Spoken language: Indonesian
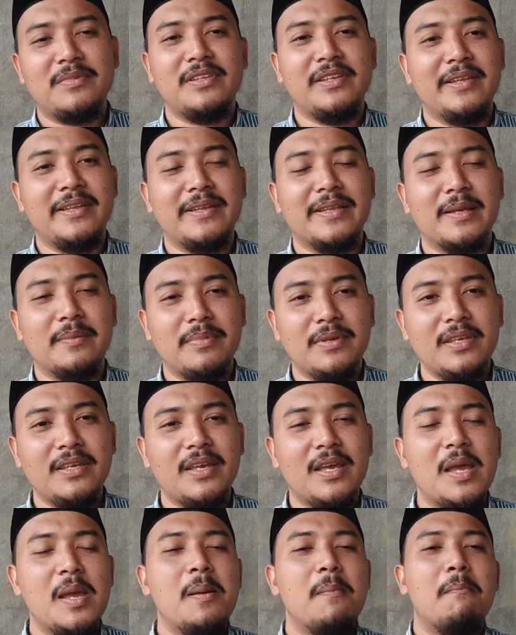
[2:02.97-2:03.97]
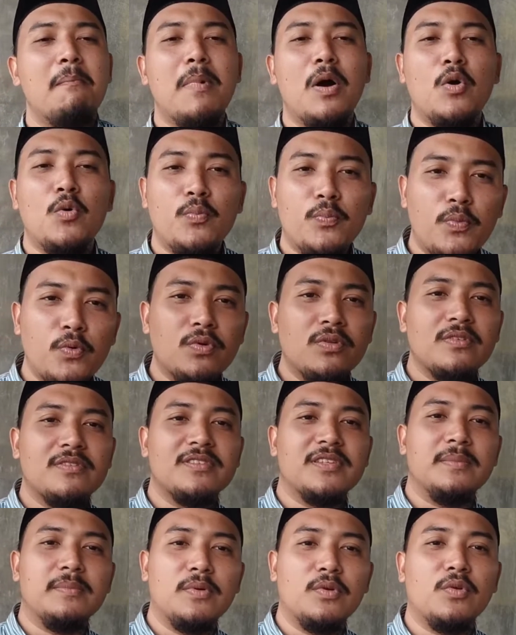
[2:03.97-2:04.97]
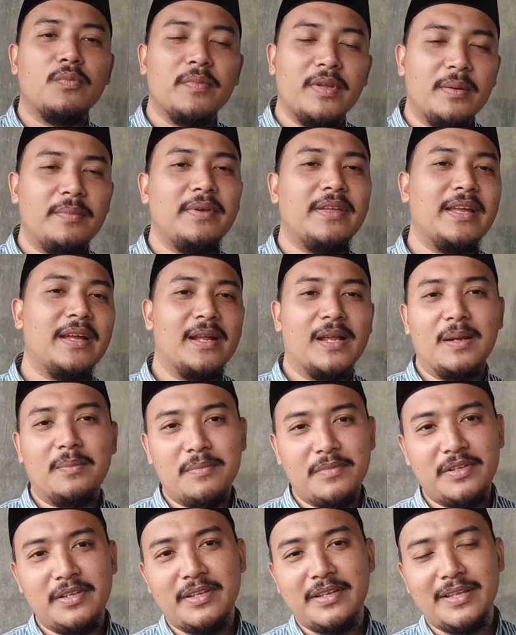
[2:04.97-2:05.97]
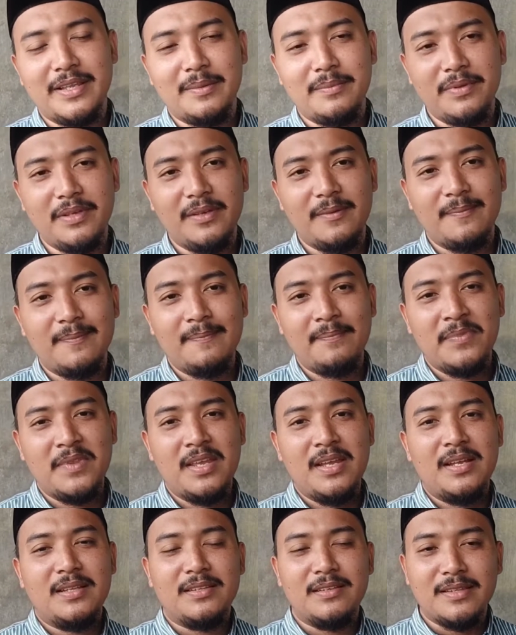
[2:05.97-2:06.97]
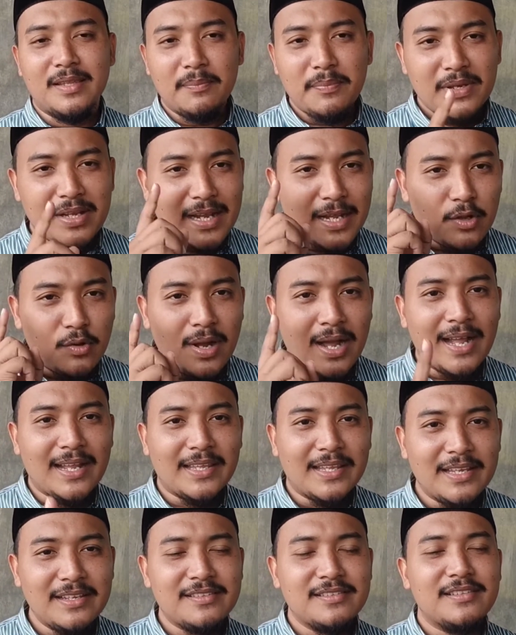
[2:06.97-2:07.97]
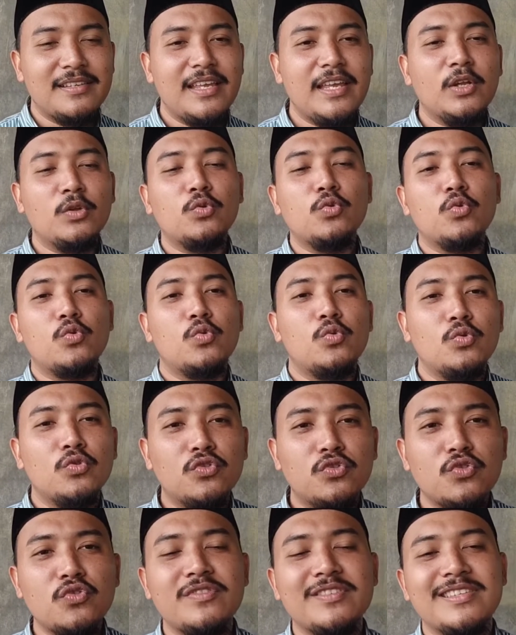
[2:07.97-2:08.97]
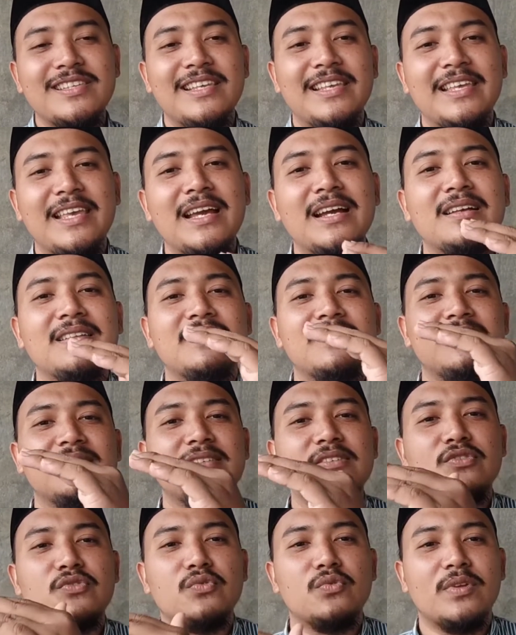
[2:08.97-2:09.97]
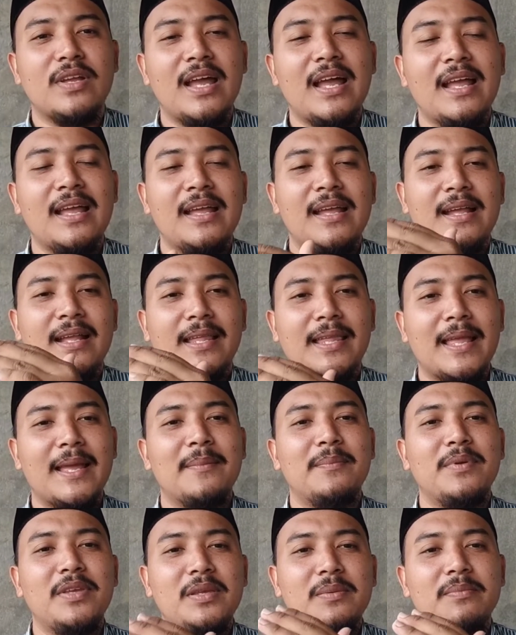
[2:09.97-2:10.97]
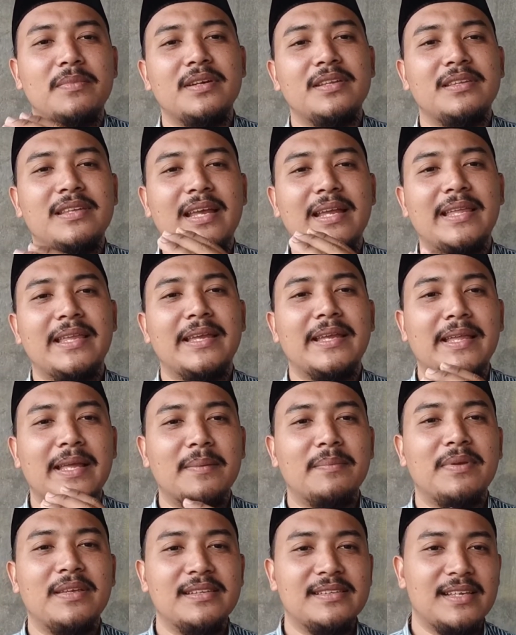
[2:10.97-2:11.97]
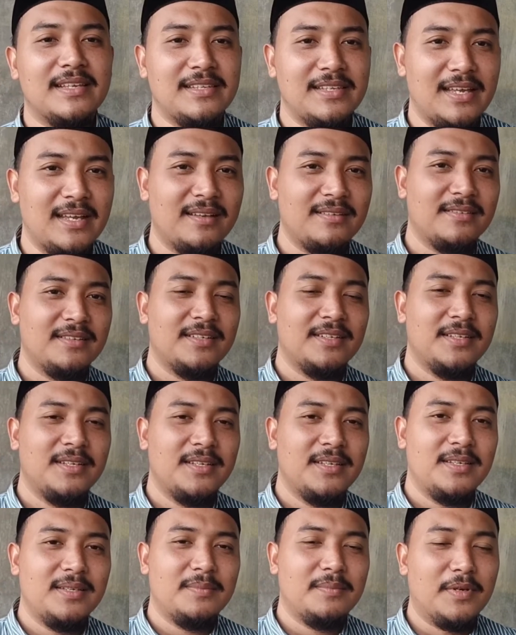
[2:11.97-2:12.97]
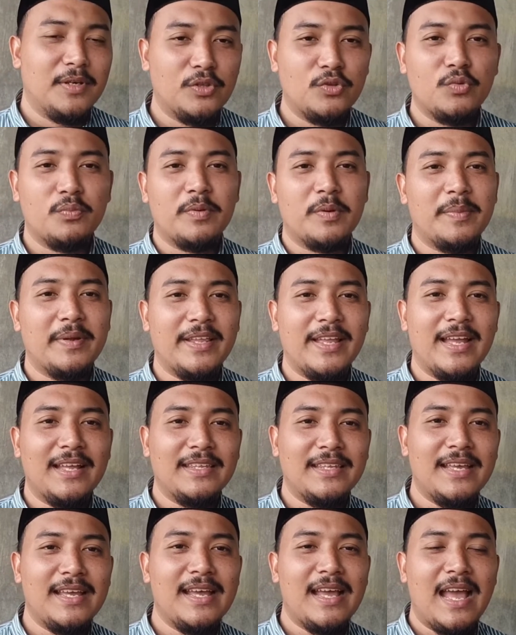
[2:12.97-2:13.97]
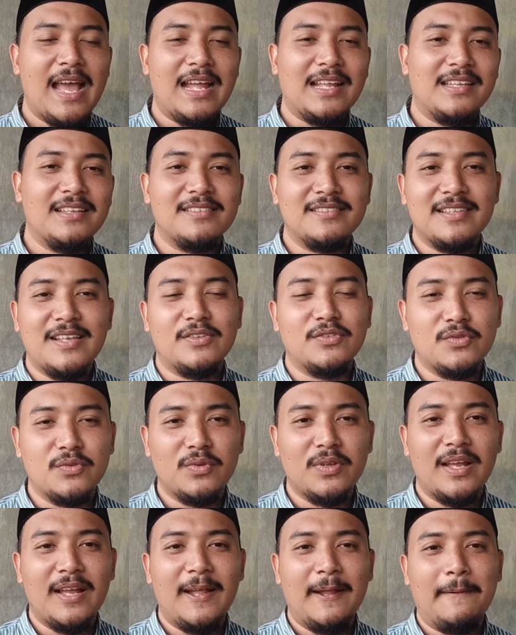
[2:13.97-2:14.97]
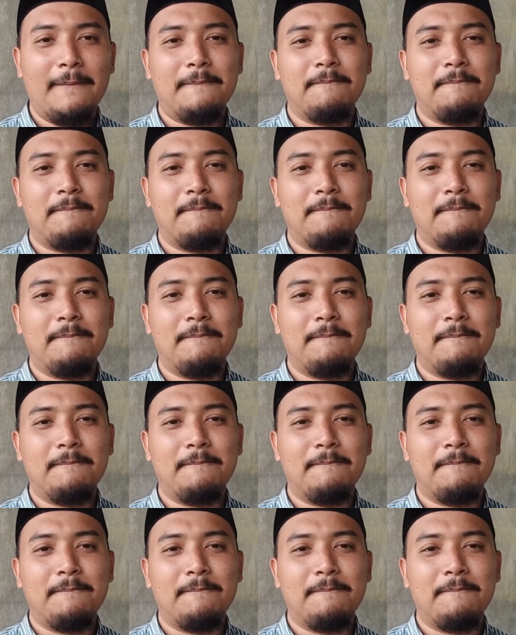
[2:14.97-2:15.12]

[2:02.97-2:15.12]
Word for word: menjadi Nabi maupun sebelum Nabi diangkat menjadi Nabi. Tetapi kalau hadis itu khusus yang sesudah Nabi menjadi Nabi saja. Begitu perbedaannya hadis dan sunnah.